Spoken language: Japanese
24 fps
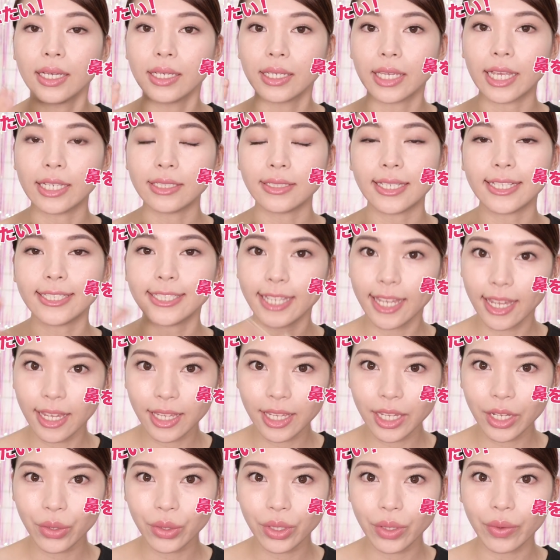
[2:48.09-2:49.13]
決して
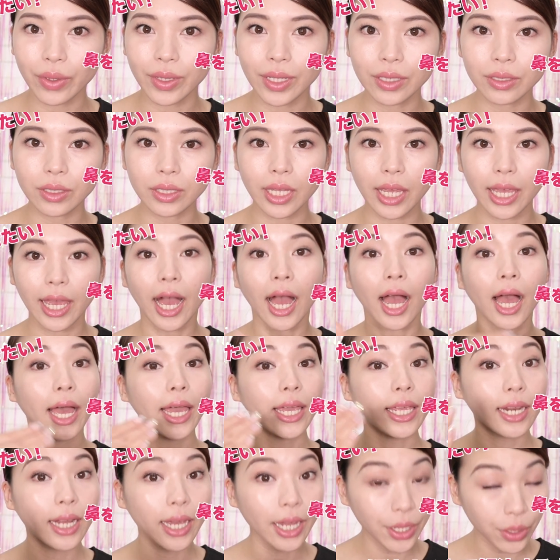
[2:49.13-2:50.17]
シェーディングではなくて
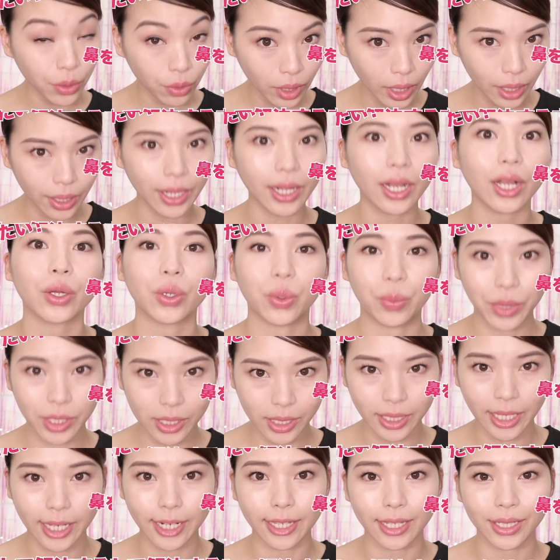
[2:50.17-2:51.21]
ハイライトで高く見
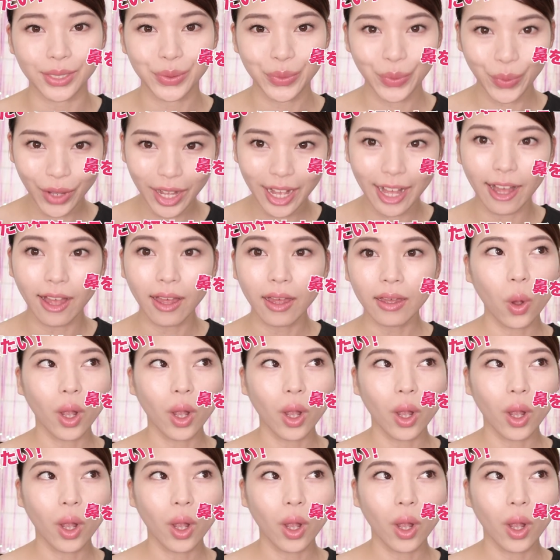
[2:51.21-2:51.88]
せたりですとか